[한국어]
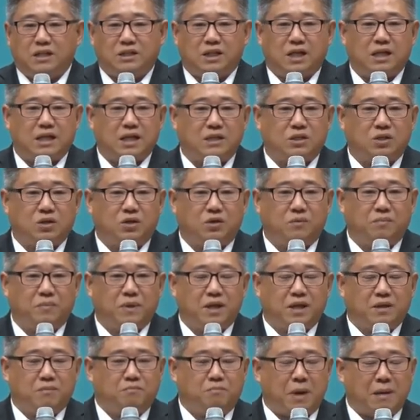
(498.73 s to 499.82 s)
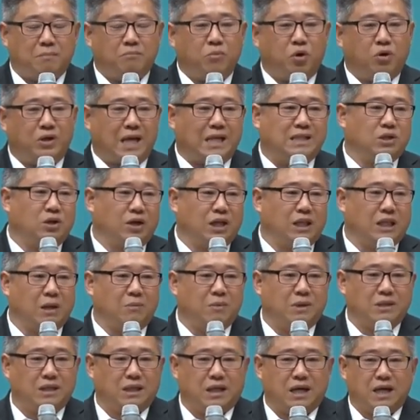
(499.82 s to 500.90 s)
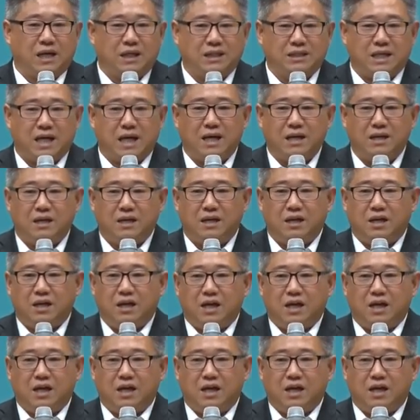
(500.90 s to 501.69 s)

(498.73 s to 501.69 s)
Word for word: 제가 그래서 뱃머리에 있었기 때문에 제가 그냥